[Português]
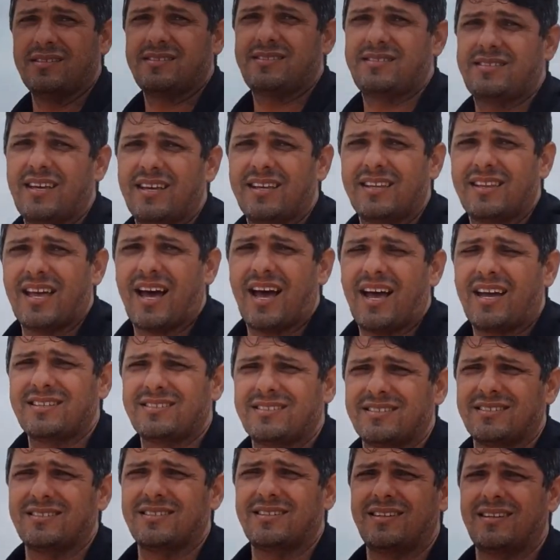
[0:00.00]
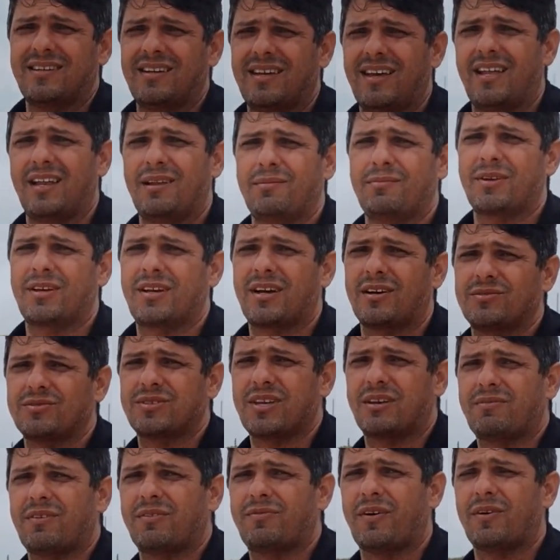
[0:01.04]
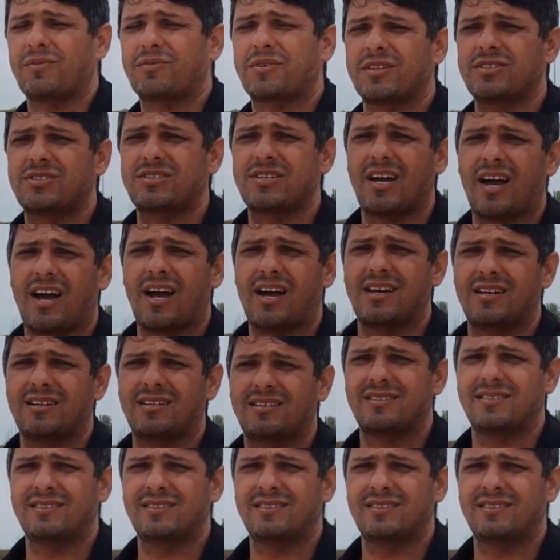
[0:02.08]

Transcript: A ansiedade ela me causava falta de ar.